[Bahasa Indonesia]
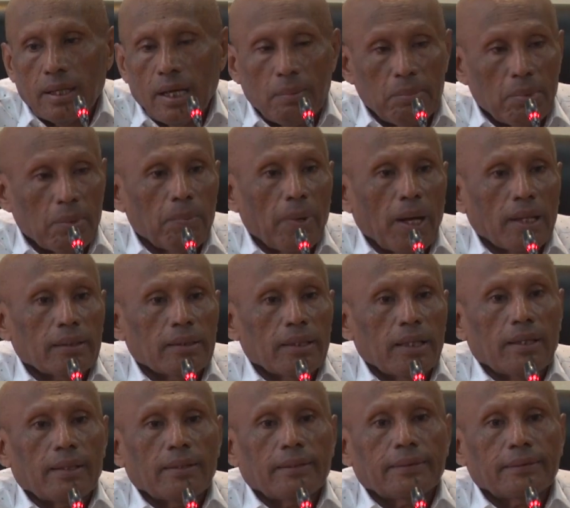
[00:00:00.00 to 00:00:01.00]
AB
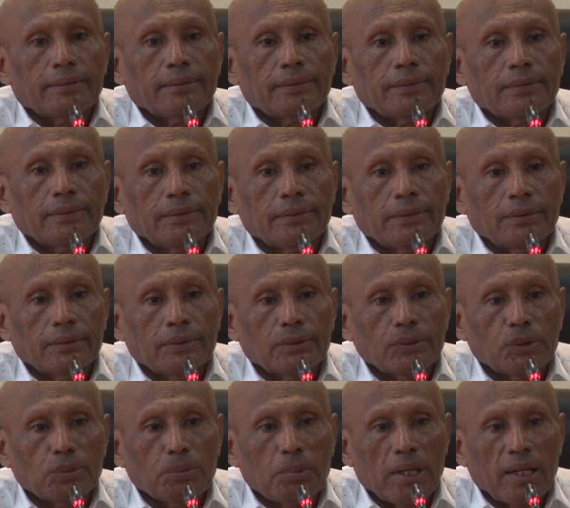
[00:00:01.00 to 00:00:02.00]
Pante
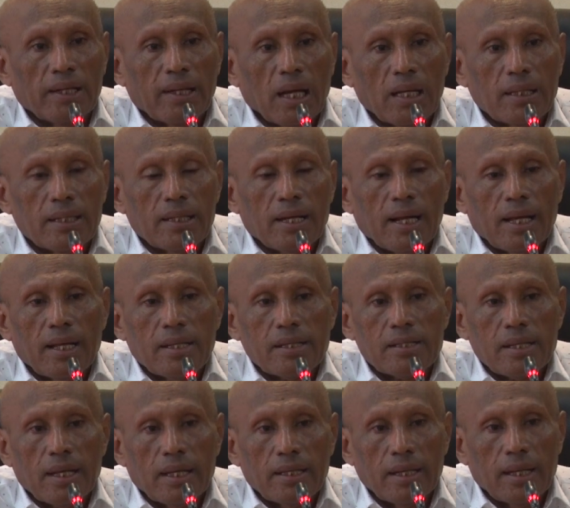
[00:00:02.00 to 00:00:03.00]
untuk melayani rakyat
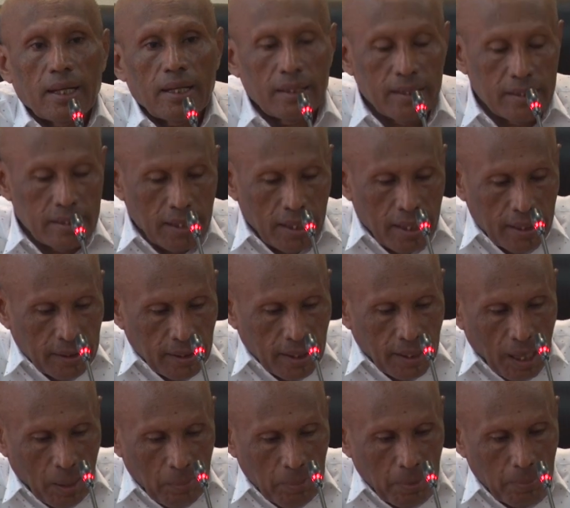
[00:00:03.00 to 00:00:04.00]
saya di
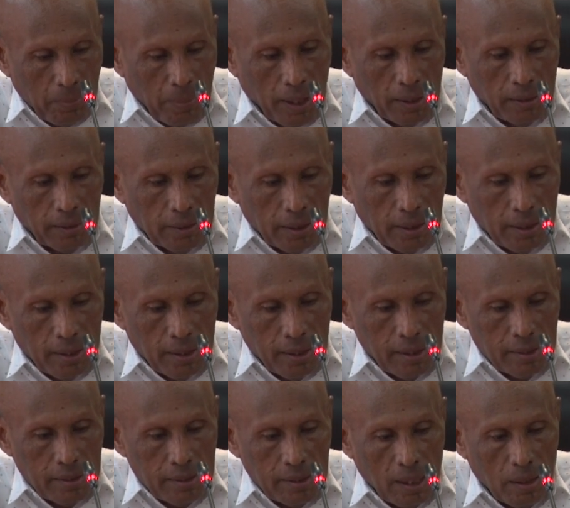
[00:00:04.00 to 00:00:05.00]
sekitar AB
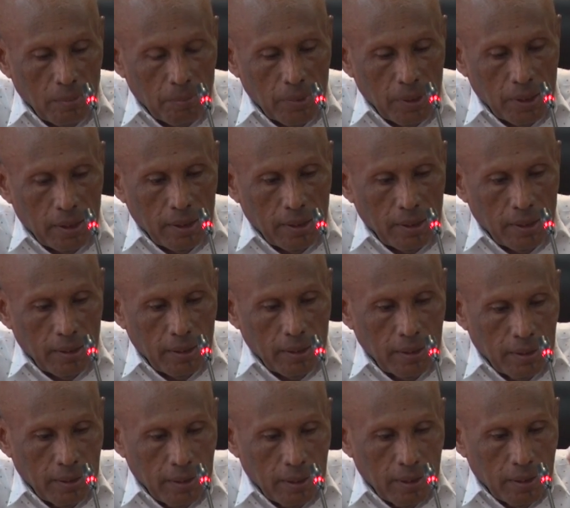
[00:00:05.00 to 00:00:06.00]
Pante sampai di
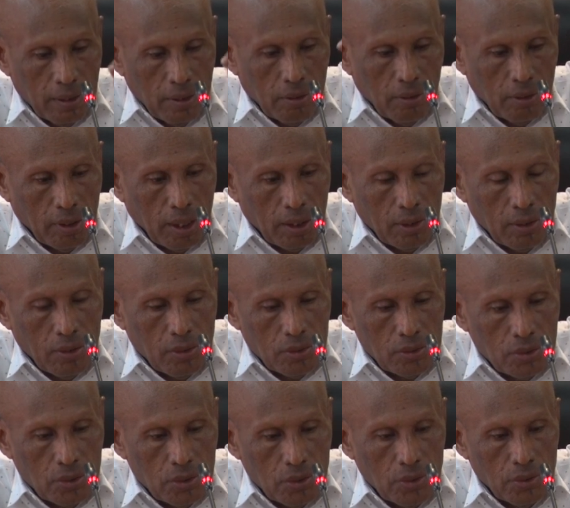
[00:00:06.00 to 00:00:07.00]

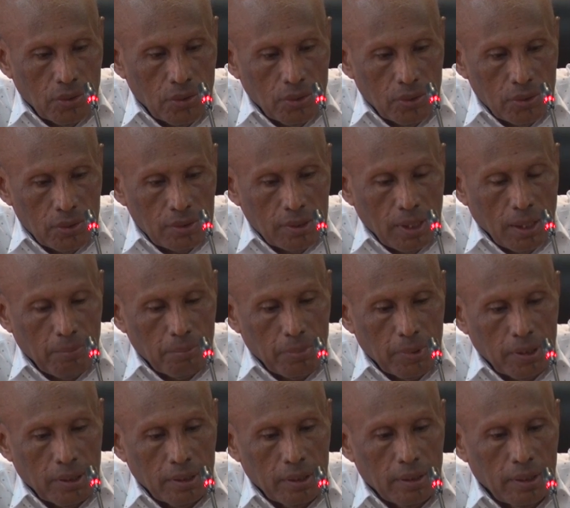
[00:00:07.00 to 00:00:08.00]
Koyakoso
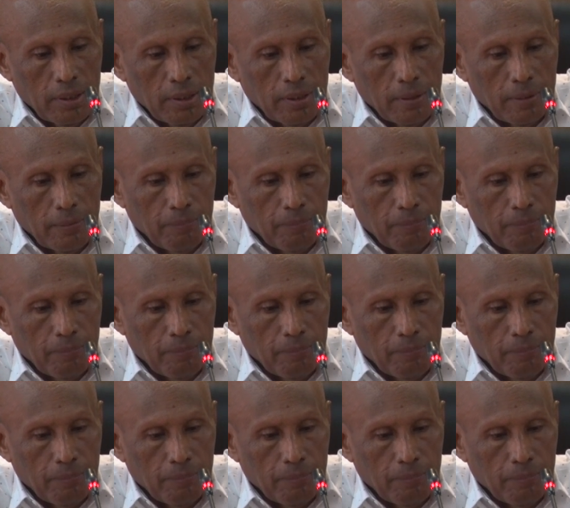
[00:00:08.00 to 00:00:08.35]
sampai di